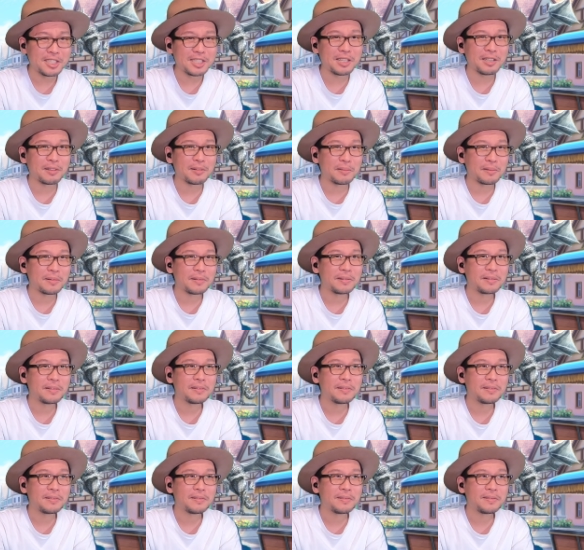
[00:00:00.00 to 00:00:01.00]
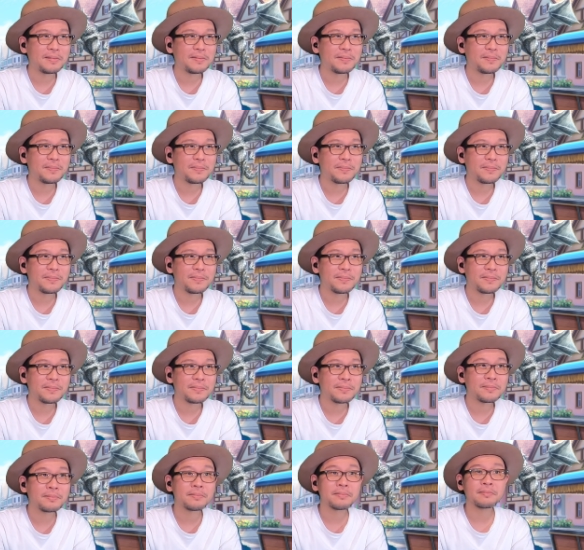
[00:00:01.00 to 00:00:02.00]
してんの
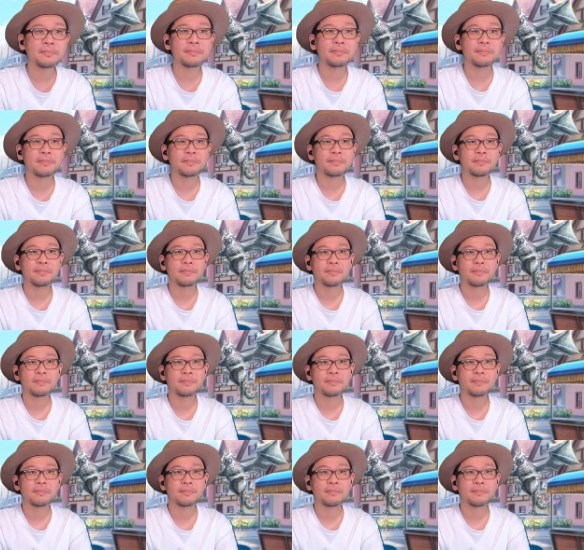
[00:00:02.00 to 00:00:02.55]
うん。